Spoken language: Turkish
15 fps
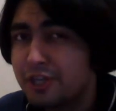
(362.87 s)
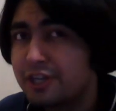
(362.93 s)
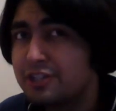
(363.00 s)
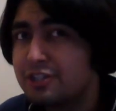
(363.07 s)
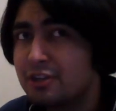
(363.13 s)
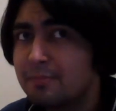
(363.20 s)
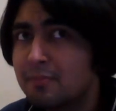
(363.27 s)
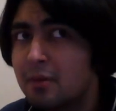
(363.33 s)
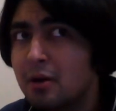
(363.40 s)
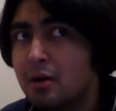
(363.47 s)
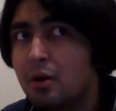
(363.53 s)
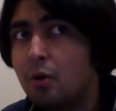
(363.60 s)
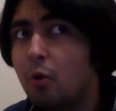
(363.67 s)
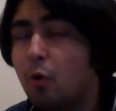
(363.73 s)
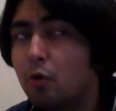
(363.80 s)
çekeceğim.
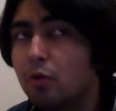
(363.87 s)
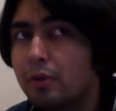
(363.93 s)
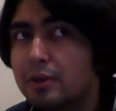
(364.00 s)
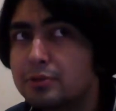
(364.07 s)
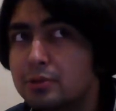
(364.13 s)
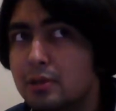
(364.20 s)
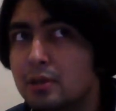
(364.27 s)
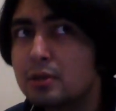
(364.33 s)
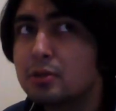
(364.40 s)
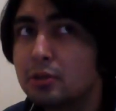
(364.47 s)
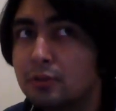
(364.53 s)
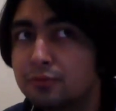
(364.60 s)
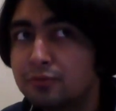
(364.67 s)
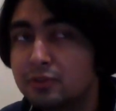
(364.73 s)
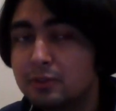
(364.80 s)
Ondan sonra Call
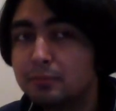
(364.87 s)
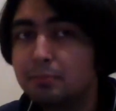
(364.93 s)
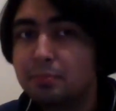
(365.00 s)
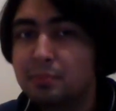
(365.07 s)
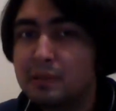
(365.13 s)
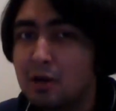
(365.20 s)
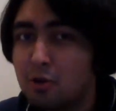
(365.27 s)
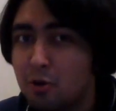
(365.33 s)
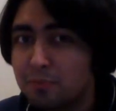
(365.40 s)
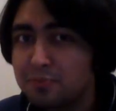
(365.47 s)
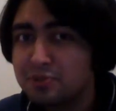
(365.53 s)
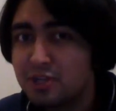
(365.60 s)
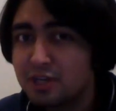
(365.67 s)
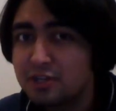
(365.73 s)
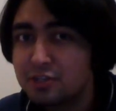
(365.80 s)
of Duty Black
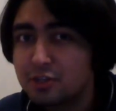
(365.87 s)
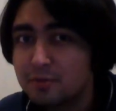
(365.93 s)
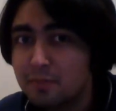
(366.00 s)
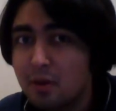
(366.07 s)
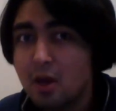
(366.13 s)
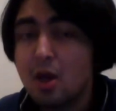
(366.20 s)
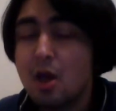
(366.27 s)
Ops çekeceğim.